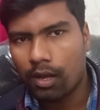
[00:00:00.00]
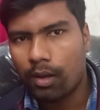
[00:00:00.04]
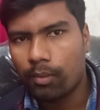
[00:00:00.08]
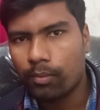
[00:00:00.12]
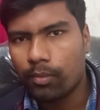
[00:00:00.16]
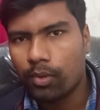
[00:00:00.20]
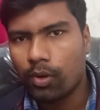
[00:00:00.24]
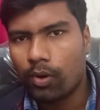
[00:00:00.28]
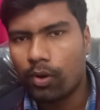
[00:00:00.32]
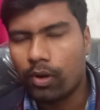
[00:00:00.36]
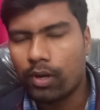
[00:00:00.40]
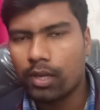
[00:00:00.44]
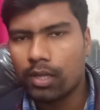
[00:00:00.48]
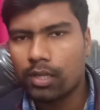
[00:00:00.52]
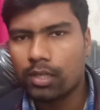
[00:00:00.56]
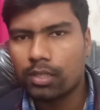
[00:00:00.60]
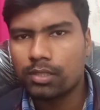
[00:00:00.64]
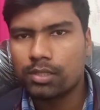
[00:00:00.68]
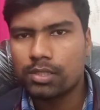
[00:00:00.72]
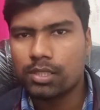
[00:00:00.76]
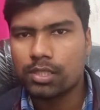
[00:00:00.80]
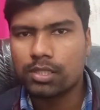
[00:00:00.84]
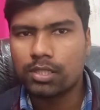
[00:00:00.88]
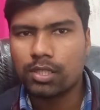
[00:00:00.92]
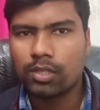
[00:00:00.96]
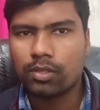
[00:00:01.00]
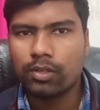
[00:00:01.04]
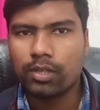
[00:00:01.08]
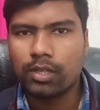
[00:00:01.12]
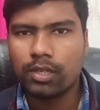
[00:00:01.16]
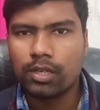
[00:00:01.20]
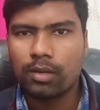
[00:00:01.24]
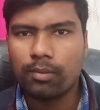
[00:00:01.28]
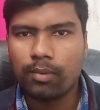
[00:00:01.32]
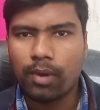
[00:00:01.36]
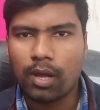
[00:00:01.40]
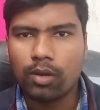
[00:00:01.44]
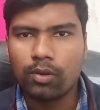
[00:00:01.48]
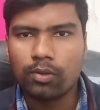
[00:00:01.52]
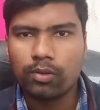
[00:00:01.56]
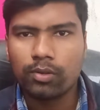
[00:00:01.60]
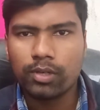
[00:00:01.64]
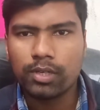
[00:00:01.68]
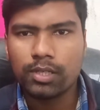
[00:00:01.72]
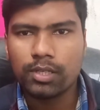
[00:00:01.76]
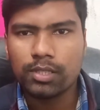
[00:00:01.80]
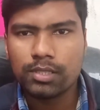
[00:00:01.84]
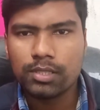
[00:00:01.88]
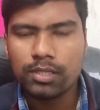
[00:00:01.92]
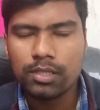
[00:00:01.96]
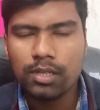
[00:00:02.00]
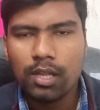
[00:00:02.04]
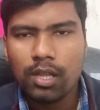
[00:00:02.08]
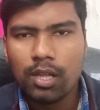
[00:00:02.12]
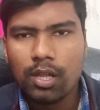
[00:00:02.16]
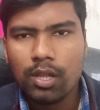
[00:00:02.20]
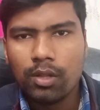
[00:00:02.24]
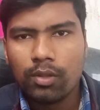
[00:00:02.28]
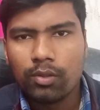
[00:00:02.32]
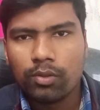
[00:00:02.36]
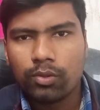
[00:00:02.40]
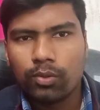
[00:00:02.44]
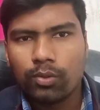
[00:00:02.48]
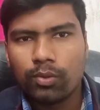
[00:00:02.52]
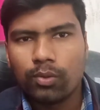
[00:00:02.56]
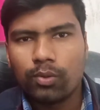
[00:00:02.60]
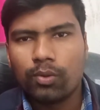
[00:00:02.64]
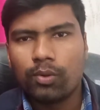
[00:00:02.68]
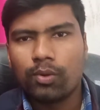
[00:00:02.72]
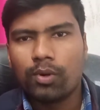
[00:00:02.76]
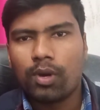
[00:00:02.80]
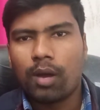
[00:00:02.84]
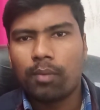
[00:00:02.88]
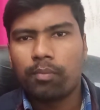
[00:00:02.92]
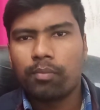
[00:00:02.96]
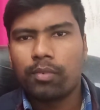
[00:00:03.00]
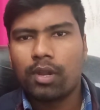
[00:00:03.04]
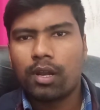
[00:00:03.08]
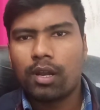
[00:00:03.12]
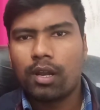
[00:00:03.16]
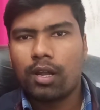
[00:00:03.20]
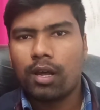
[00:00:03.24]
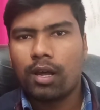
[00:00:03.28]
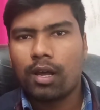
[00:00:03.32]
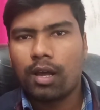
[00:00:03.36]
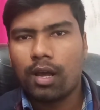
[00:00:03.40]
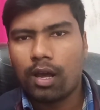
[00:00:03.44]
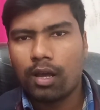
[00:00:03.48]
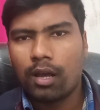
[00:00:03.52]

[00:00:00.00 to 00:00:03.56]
আমি অনেক চেষ্টা করে এটা ভালো করেছি তো আপনারা